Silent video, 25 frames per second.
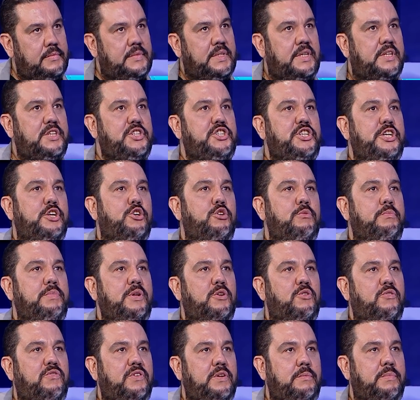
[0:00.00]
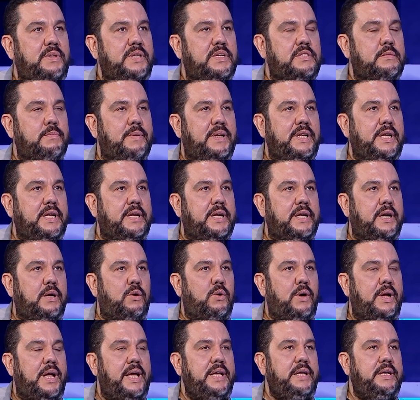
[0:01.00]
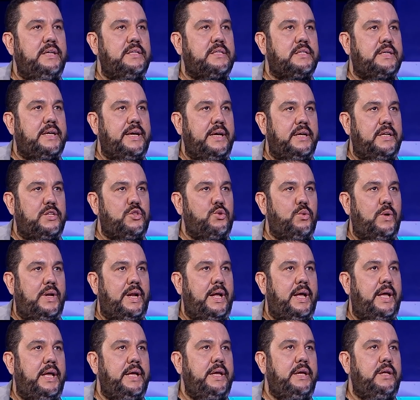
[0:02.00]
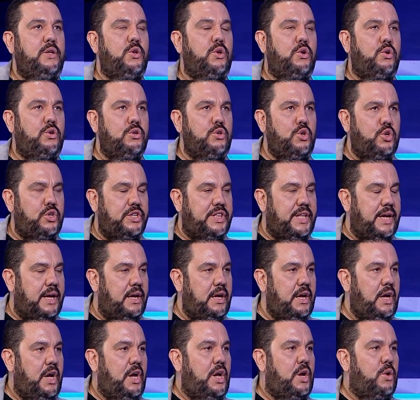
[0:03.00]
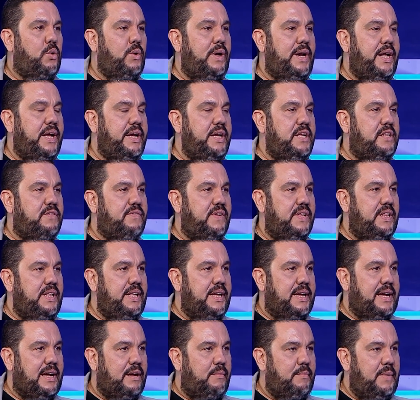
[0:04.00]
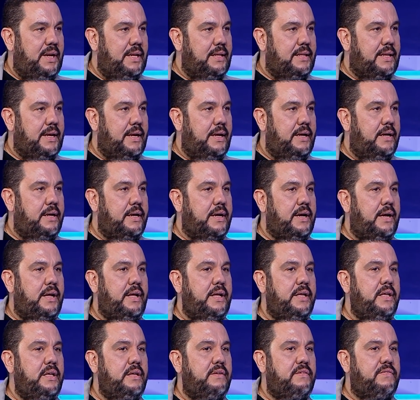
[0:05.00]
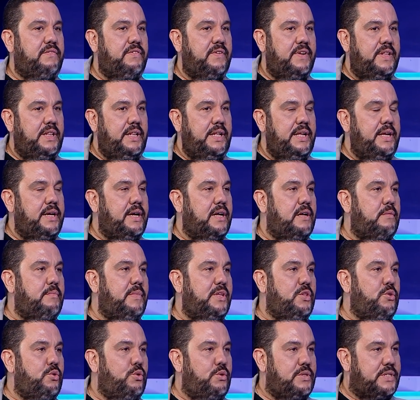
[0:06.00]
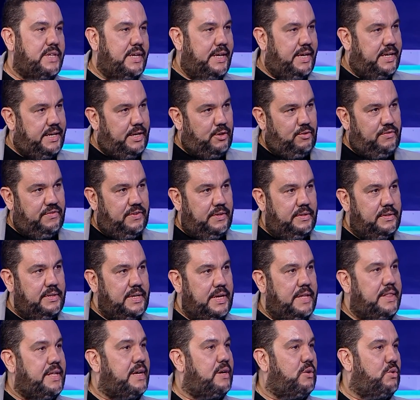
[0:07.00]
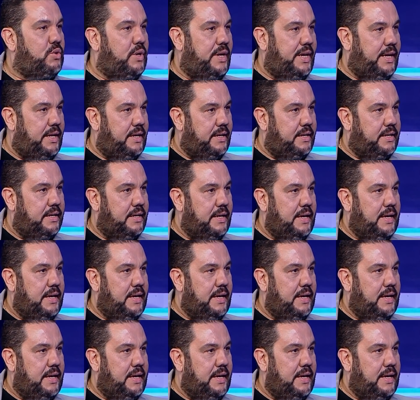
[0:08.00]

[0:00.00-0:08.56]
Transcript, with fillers: نجاوب نوفل بالنسبه لي انا راهو اي سكتش ولا اي نكته ولا اي تفادليك عملتها راهي تفادليكه مدروسه يا نوفل هذه نقولها لك